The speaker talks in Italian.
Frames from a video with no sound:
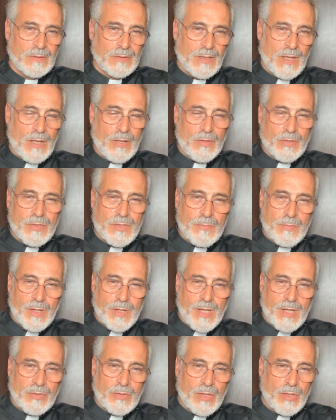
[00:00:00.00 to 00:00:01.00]
Il nostro
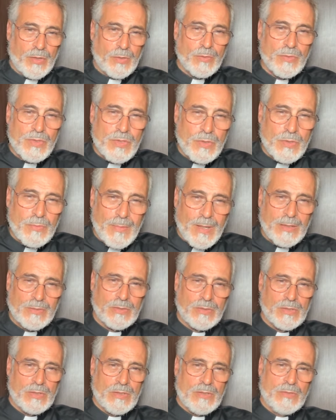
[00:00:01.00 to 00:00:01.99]
peccato è
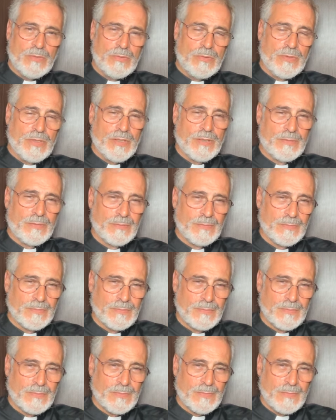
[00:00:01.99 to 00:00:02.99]
consumato in Lui.
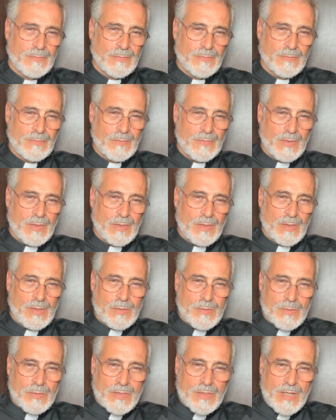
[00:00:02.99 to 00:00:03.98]
Il
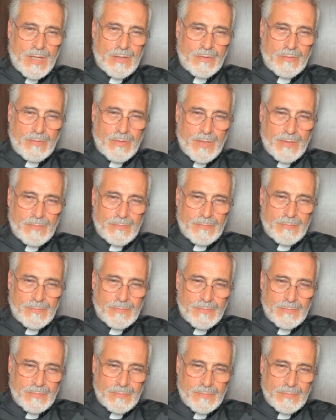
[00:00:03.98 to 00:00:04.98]
suo sangue
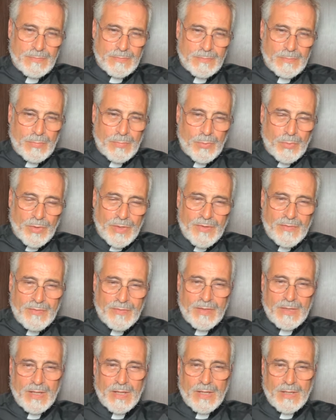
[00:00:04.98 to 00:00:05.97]

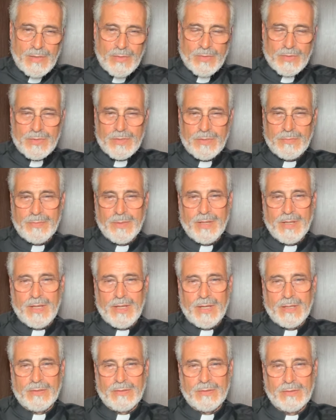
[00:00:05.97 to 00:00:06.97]
purifica il nostro
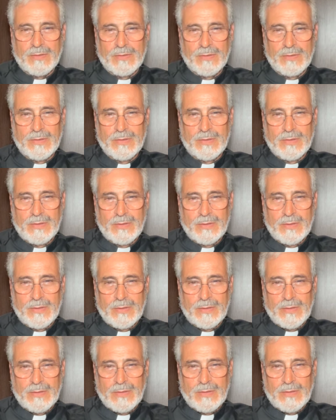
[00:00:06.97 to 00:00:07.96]
peccato,
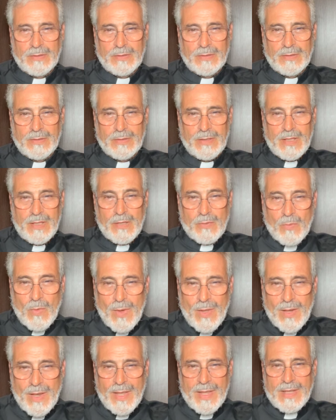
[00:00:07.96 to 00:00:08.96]
il
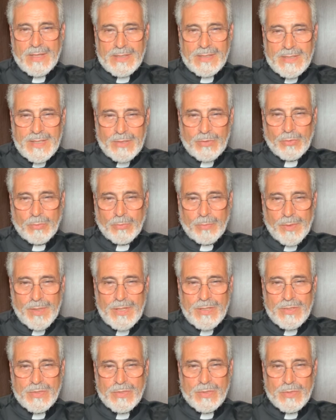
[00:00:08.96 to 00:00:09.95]
quale è stato
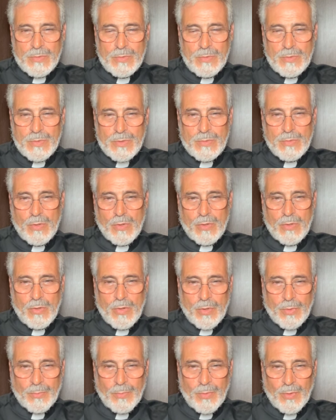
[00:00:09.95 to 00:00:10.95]
preso sul suo
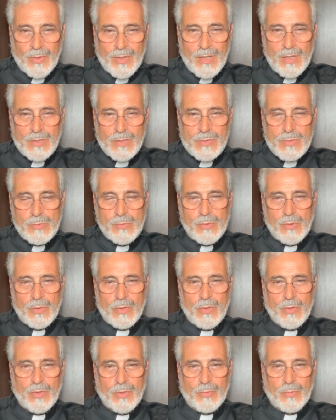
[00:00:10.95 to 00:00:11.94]
corpo, nel suo
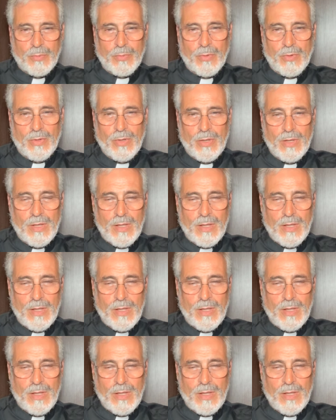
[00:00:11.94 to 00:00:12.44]
corpo,